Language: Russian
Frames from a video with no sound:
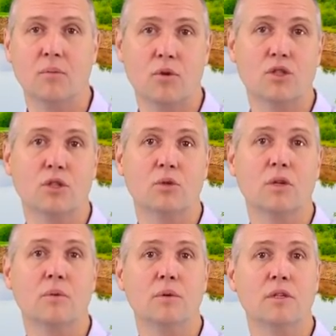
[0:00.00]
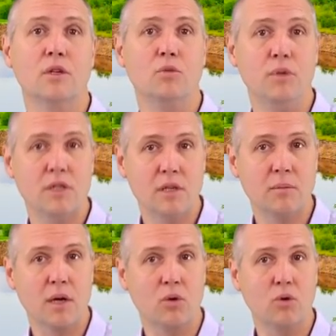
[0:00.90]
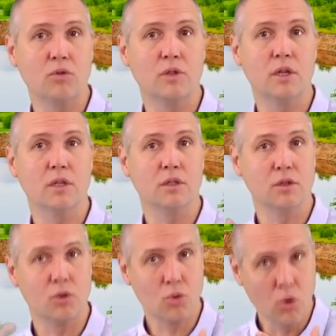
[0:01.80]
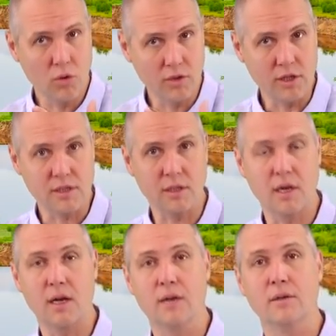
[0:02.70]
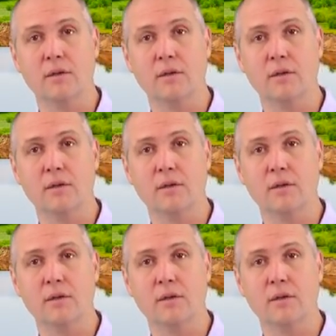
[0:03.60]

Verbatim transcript: Можно только быть любителем какого-то другого языка